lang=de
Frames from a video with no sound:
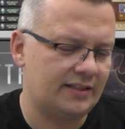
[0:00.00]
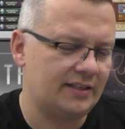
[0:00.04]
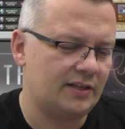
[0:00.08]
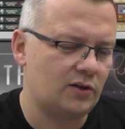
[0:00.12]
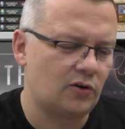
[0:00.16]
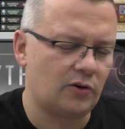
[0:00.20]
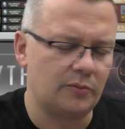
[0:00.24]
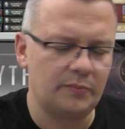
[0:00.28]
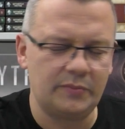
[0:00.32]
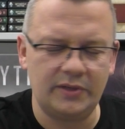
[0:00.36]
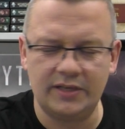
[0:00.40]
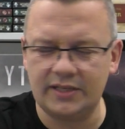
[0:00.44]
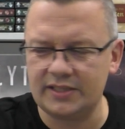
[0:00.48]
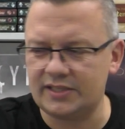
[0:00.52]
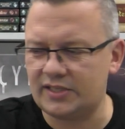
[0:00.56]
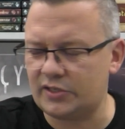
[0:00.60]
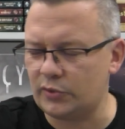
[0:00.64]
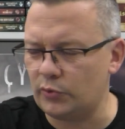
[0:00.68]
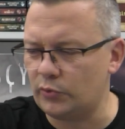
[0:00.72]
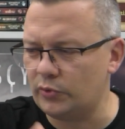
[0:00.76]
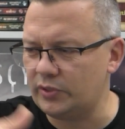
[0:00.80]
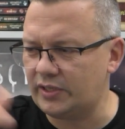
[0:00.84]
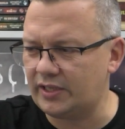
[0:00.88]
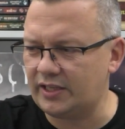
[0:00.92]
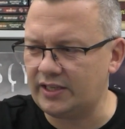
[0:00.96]
Die
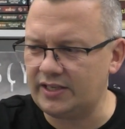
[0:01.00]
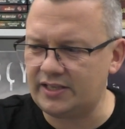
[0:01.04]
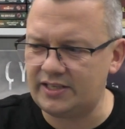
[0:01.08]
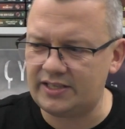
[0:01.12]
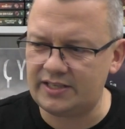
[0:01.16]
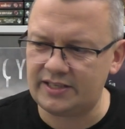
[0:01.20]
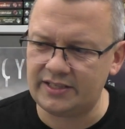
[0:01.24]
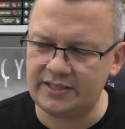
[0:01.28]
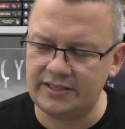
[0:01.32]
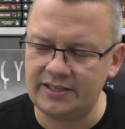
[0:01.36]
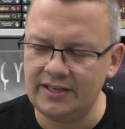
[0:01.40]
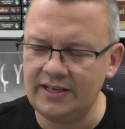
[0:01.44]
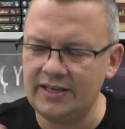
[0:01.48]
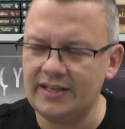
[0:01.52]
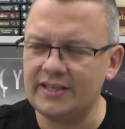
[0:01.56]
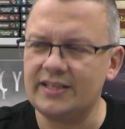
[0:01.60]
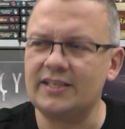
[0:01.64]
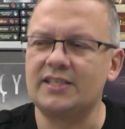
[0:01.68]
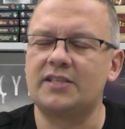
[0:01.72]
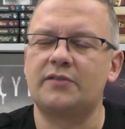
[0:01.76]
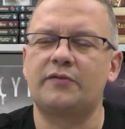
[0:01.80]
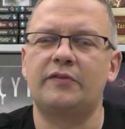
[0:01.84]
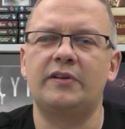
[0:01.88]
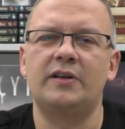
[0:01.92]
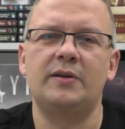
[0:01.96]
Kombination kriege ich hin,
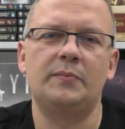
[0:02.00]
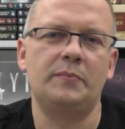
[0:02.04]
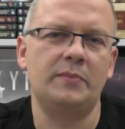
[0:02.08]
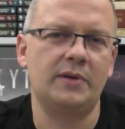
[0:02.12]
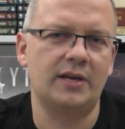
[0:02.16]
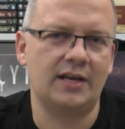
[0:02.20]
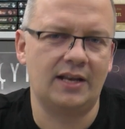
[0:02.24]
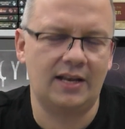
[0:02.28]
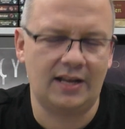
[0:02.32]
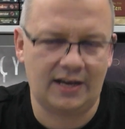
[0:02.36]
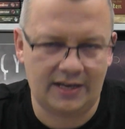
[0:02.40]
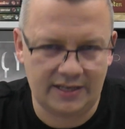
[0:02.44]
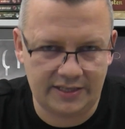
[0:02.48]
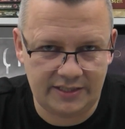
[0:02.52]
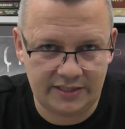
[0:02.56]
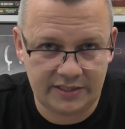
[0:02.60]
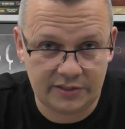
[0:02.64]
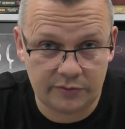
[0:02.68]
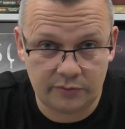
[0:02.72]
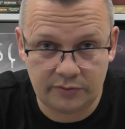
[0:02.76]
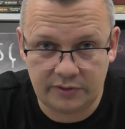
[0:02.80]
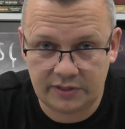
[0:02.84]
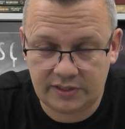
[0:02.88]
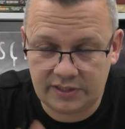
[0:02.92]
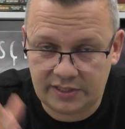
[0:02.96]
das fällt mir
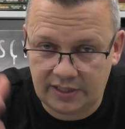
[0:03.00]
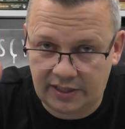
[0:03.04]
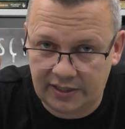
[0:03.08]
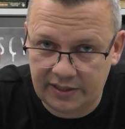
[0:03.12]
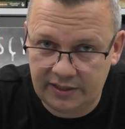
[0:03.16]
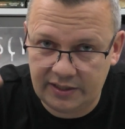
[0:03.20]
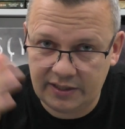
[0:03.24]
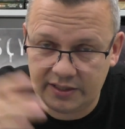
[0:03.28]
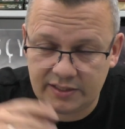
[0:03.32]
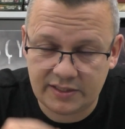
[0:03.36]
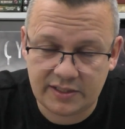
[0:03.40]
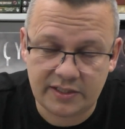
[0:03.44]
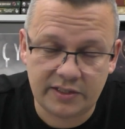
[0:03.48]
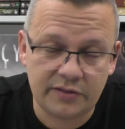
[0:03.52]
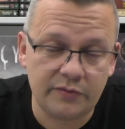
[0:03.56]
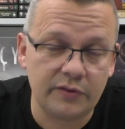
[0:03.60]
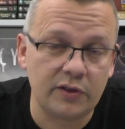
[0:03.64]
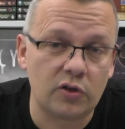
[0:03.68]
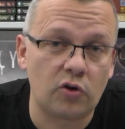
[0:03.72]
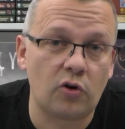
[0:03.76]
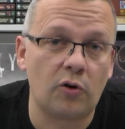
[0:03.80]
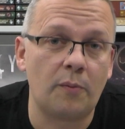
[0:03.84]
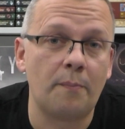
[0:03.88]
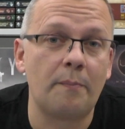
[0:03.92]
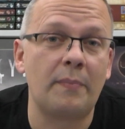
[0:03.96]
leicht. Und dann herzlich
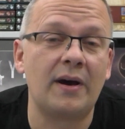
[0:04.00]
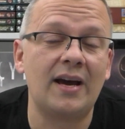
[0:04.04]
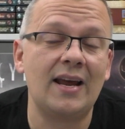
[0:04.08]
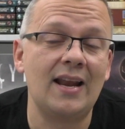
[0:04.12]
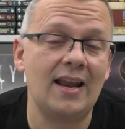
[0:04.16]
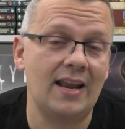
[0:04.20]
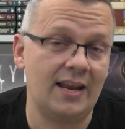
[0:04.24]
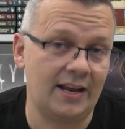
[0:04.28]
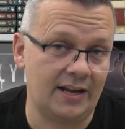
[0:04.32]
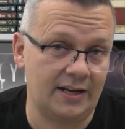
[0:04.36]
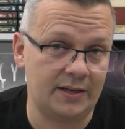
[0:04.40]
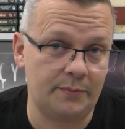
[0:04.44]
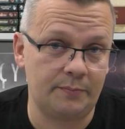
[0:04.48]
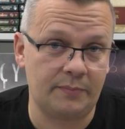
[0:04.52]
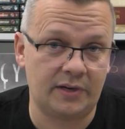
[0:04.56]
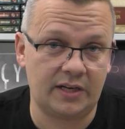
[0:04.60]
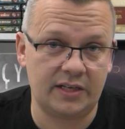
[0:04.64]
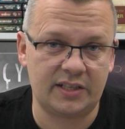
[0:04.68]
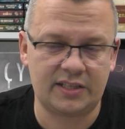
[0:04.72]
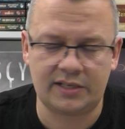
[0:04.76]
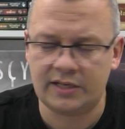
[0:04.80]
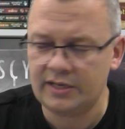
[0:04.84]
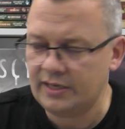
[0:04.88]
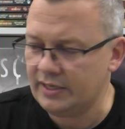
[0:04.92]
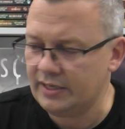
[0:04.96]
willkommen bei Landmarks.